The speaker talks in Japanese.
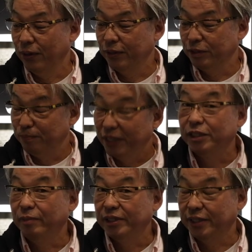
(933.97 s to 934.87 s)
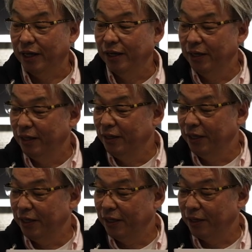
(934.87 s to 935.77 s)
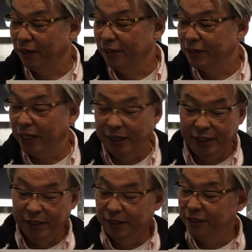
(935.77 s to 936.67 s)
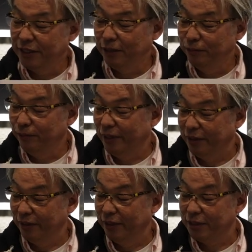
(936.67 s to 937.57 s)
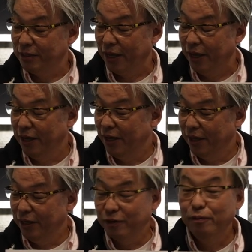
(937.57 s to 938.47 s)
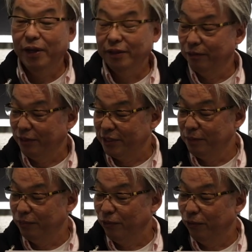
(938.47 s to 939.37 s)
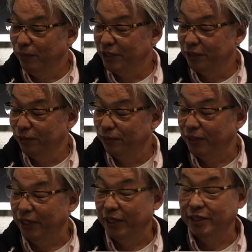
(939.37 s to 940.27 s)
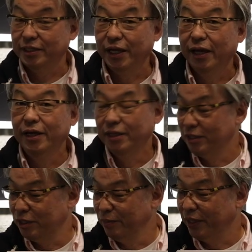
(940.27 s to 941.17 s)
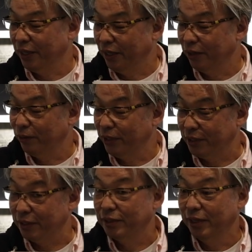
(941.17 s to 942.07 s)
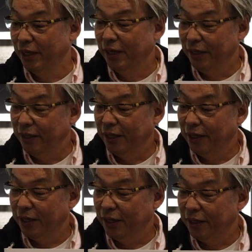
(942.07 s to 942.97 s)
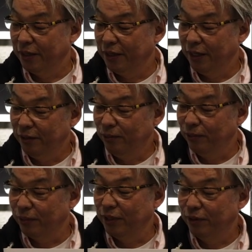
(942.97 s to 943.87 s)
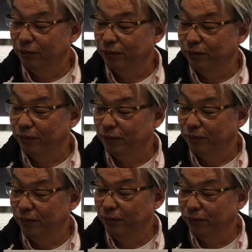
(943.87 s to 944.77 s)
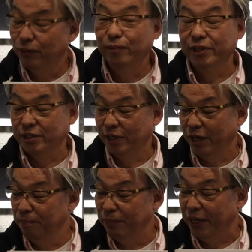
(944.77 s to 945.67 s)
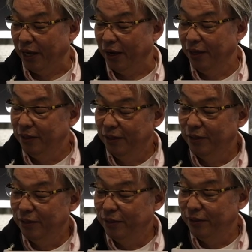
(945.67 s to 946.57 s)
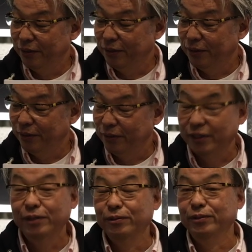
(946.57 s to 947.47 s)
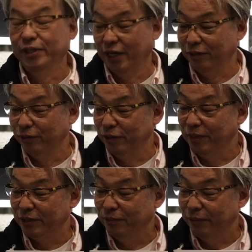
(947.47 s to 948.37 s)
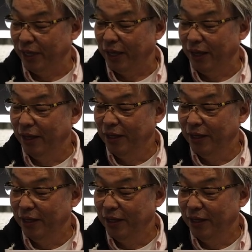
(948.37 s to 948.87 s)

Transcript: 出版しました。で最大に違うのはですね、英語版というのは全部ローマ字表記でですね、全て英語です。で天皇っていう用語もですね、エンペラーっていうふうになっておりますので、